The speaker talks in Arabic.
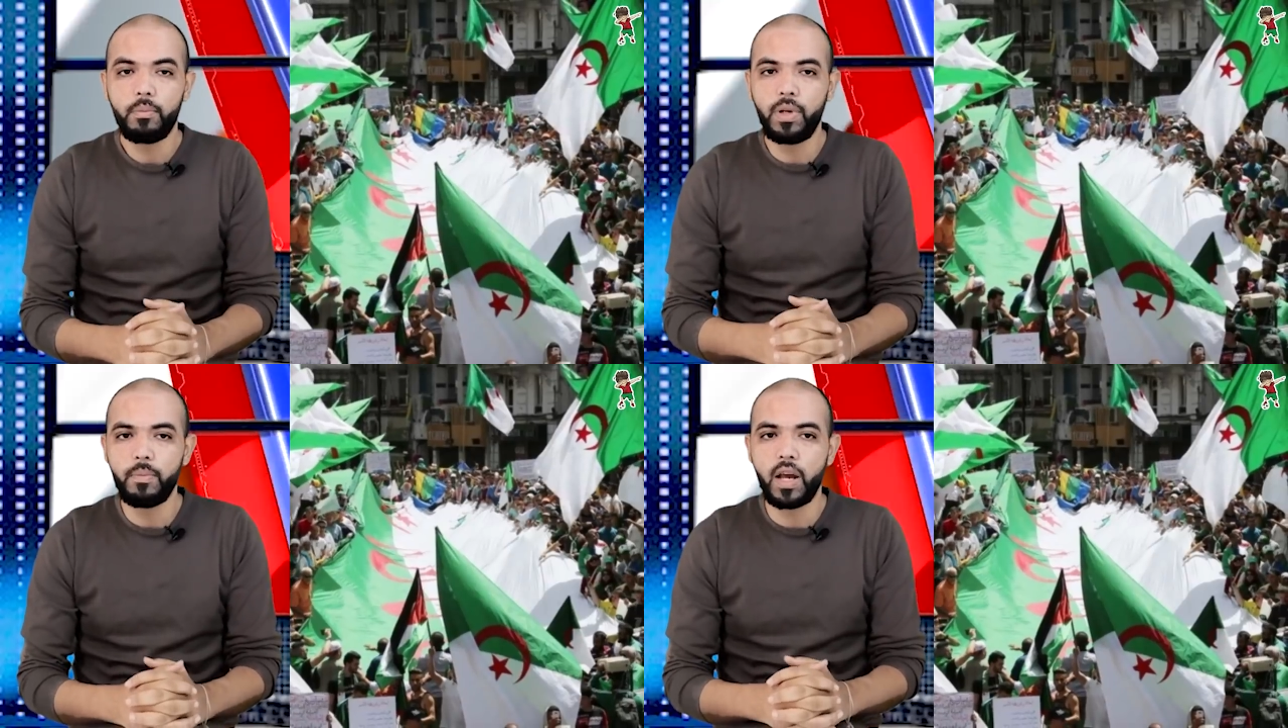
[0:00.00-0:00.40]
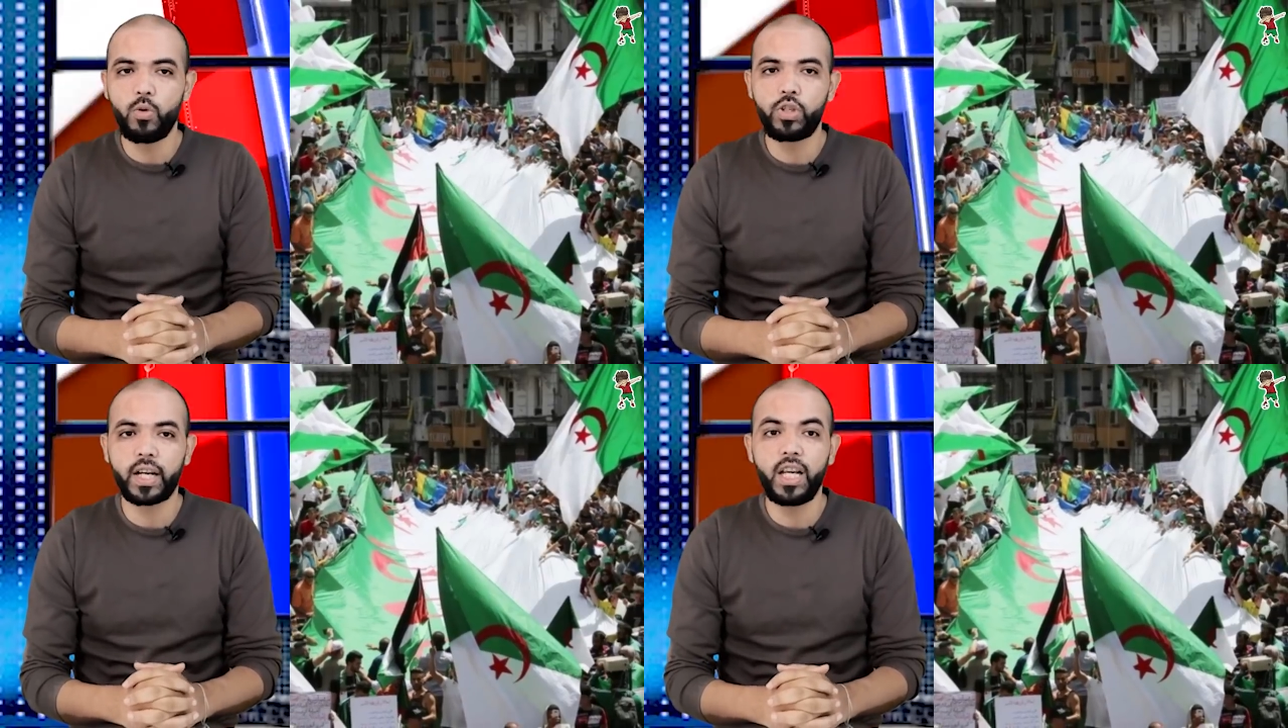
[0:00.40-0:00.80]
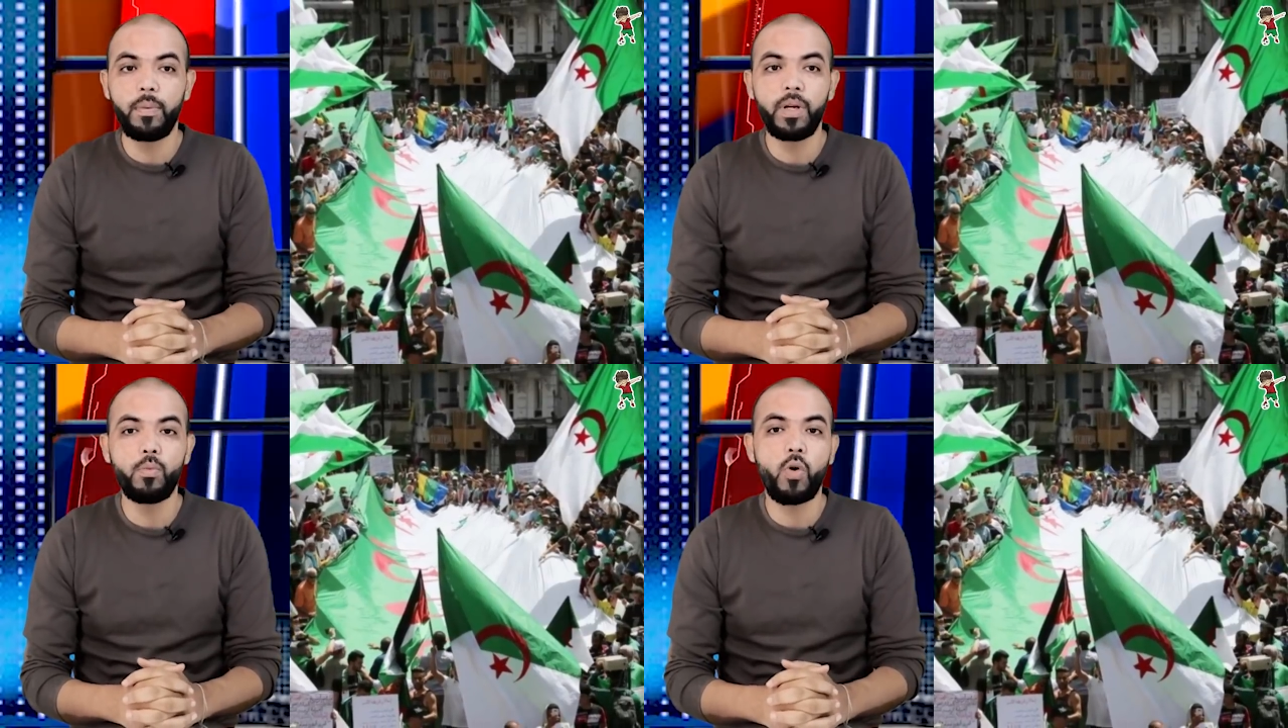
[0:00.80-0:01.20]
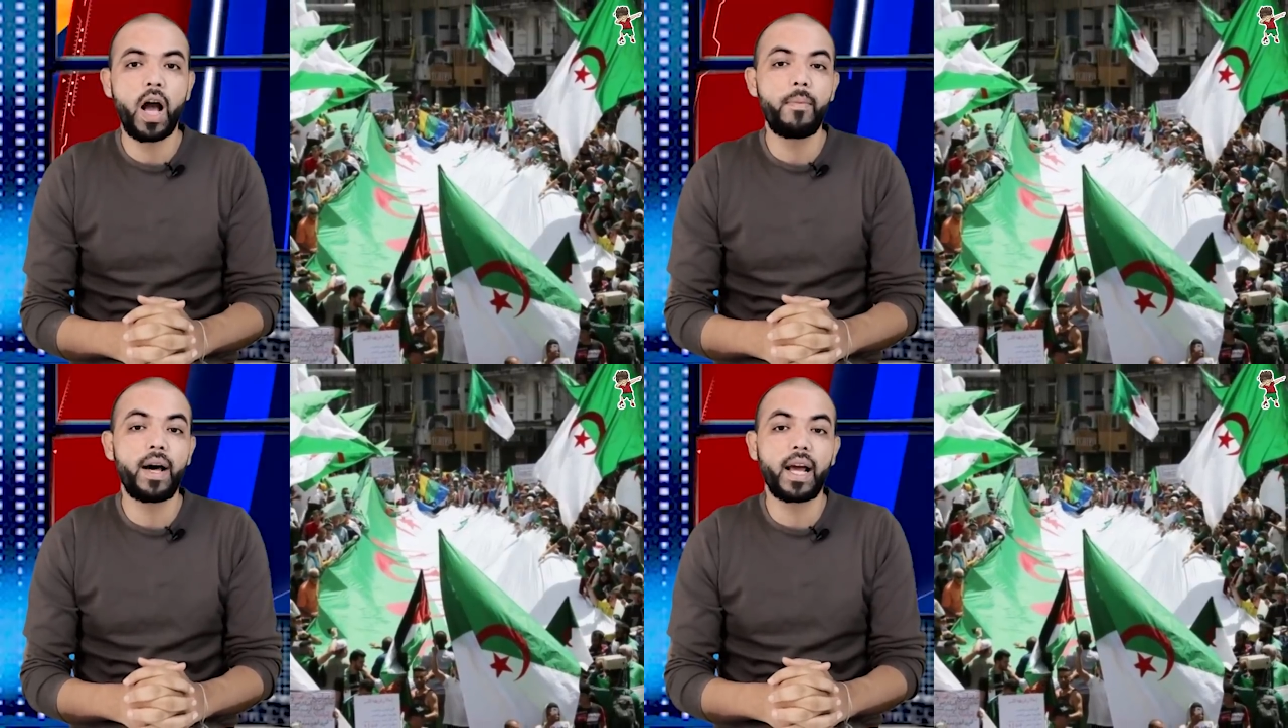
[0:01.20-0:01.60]
بما يشكل من
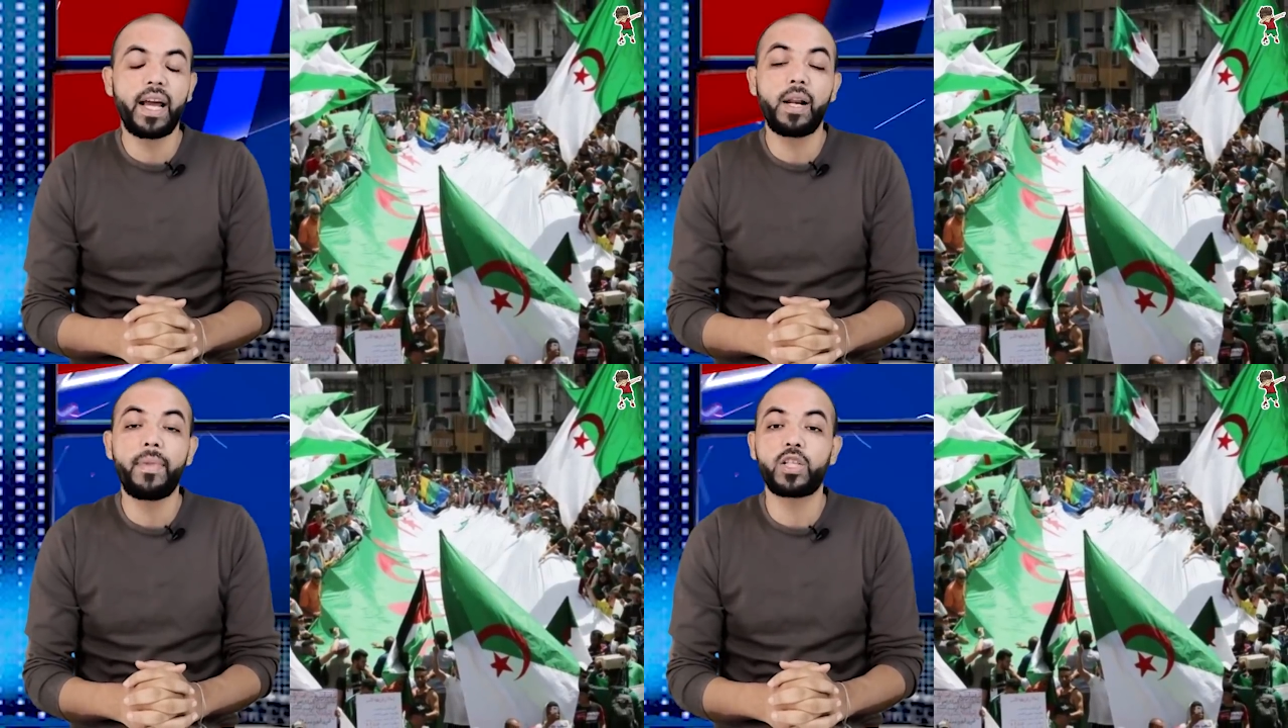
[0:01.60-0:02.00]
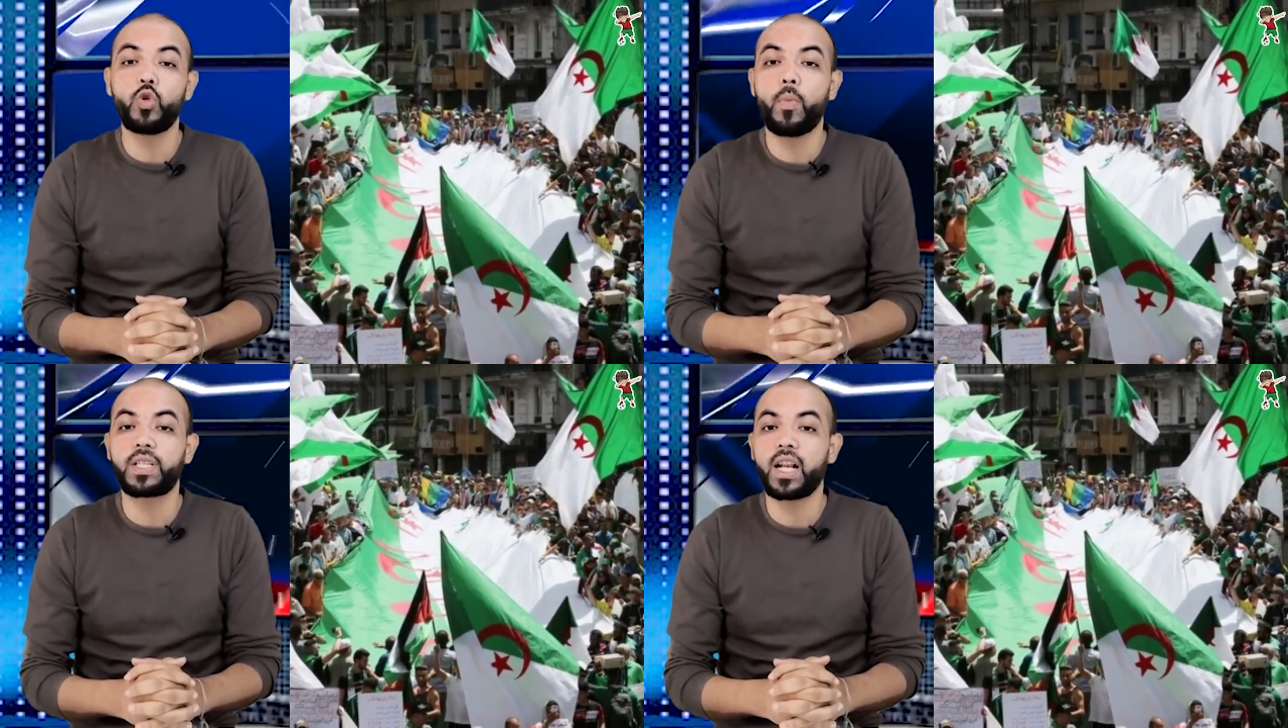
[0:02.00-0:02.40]
مغامرة غير محسوبة